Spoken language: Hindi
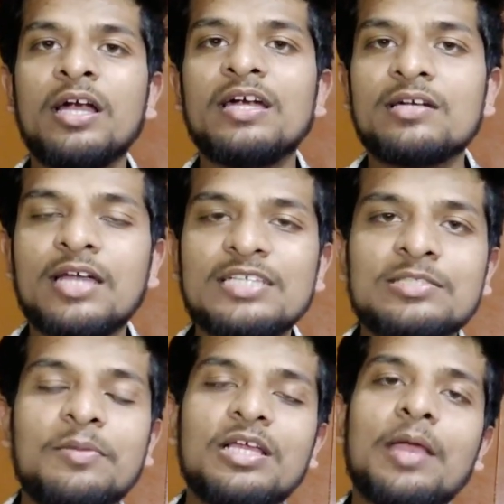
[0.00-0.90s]

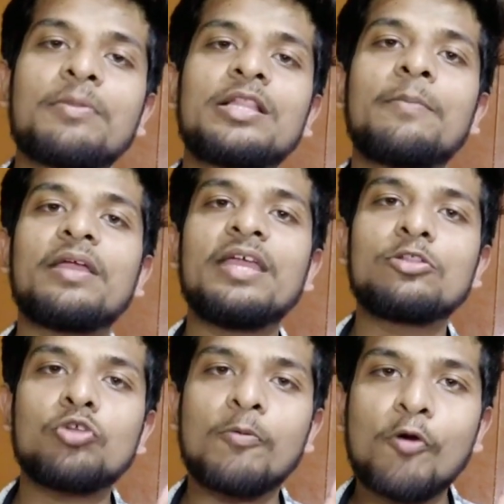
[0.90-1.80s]
टास्क मिलेंगे मतलब
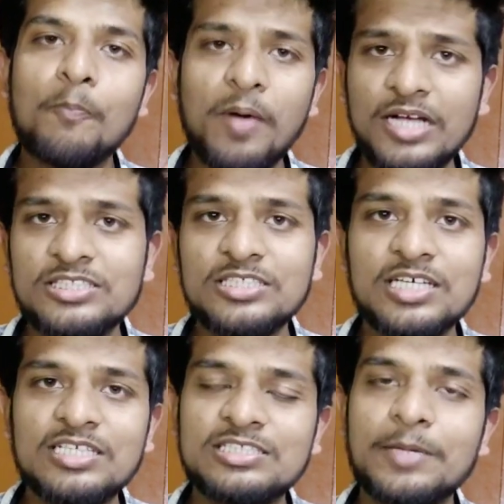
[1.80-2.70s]
एक तो आपको पाँच
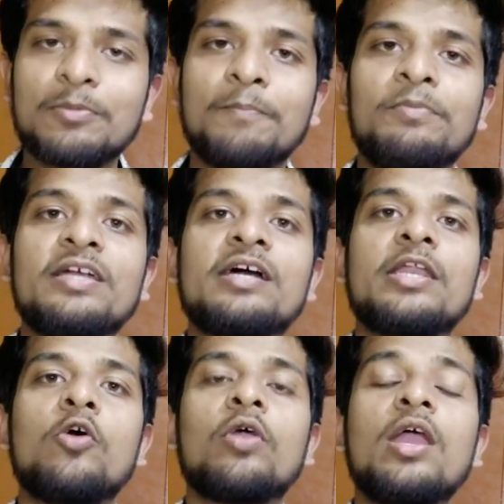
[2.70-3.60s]
हज़ार स्टेप कंप्लीट
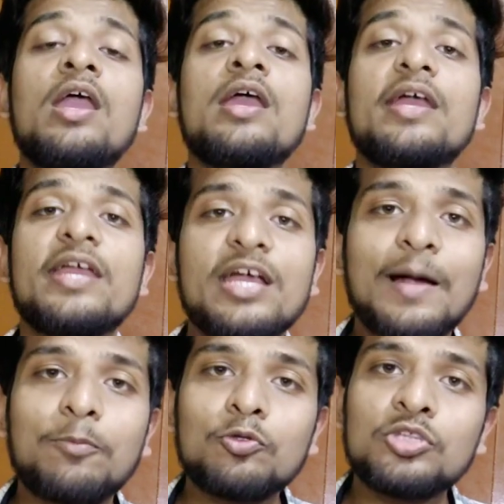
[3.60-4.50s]
करने होंगे
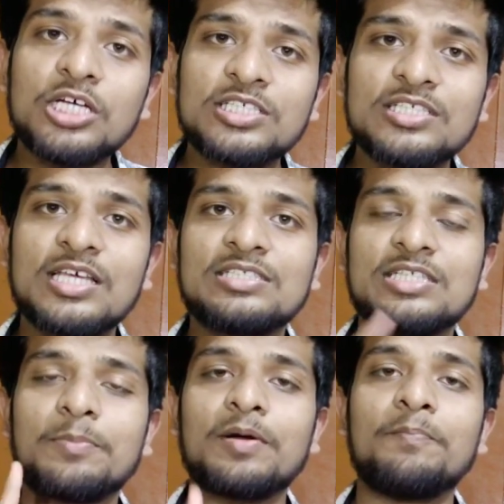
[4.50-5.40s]
एक आपको दस हज़ार
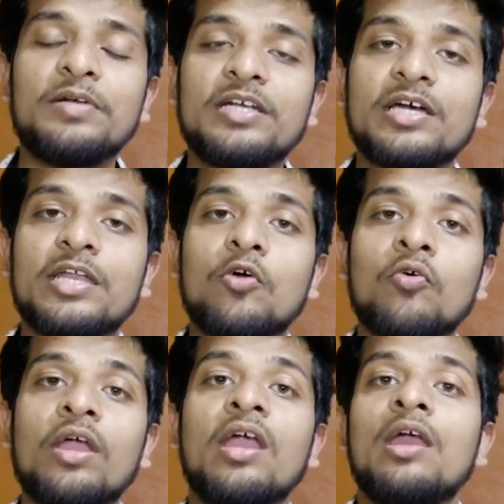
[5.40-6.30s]
स्टेप कंप्लीट करने
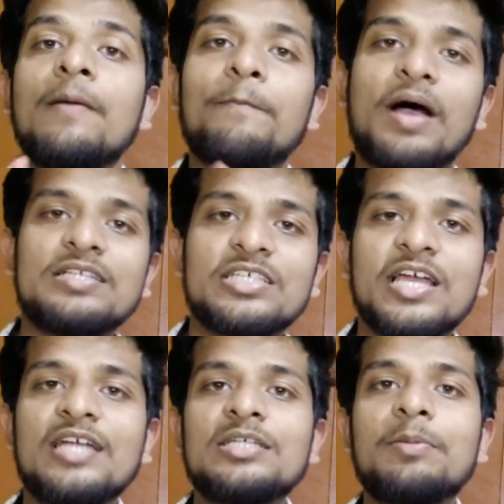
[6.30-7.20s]
होंगे पाँच
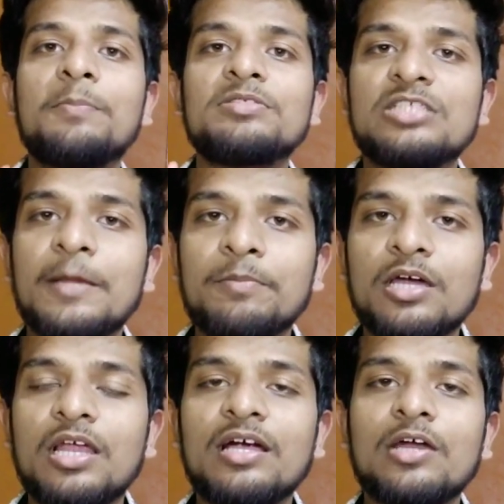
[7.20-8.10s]
हज़ार जब आप स्टेप
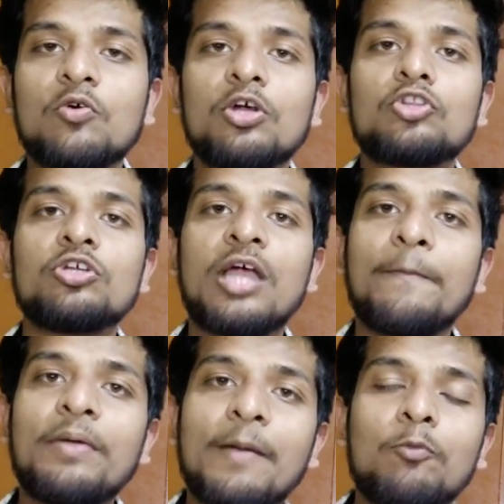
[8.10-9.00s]
कलेक्ट करोगे तो
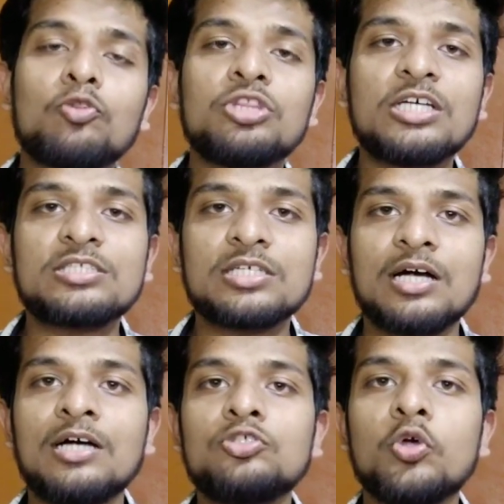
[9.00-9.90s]
यहाँ पे आपको दस
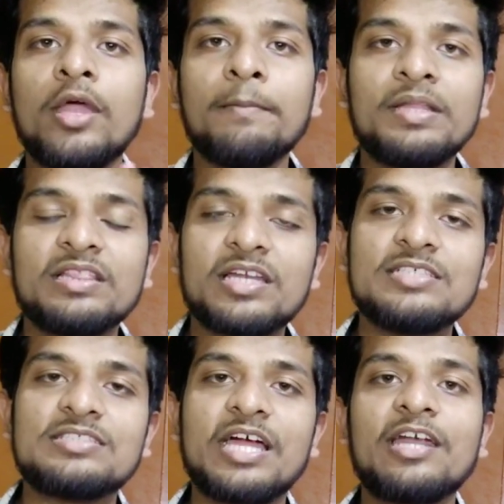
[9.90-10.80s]
जो है
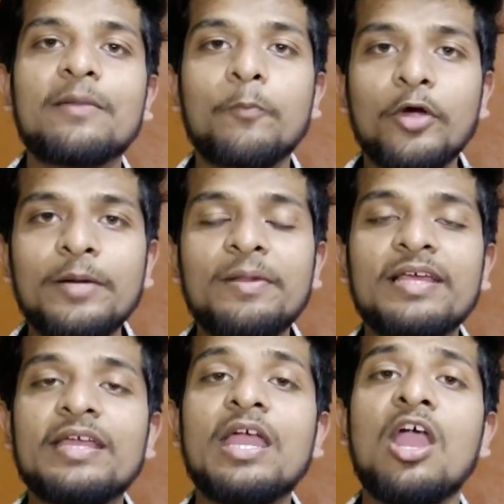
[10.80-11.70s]
मिंत्रा इंसाइडर पॉइंट
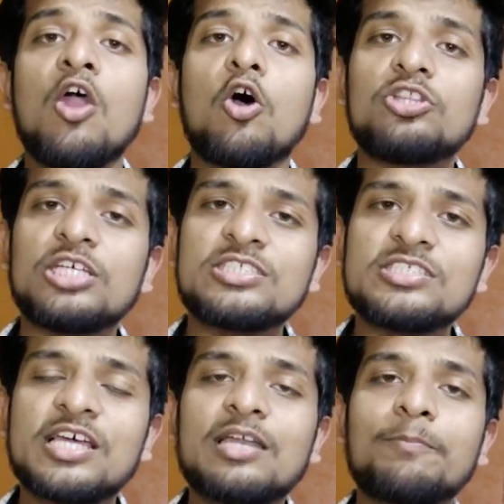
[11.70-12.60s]
मिलेंगे और
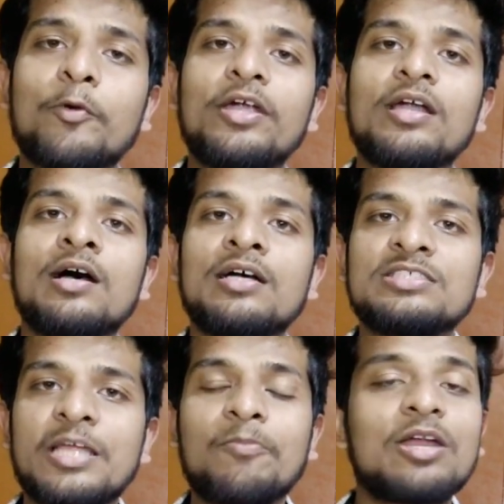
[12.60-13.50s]
दस हज़ार पॉइंट
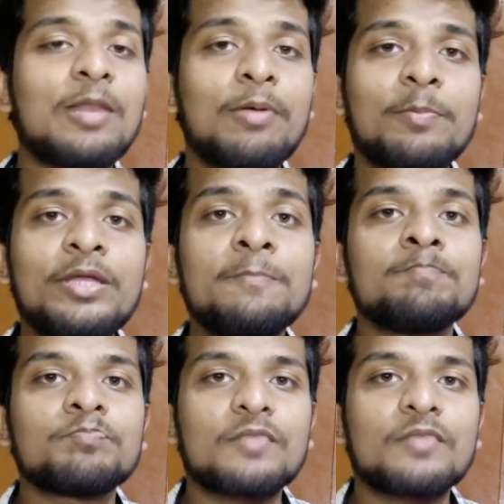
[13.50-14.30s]
स्टेप करने पे भी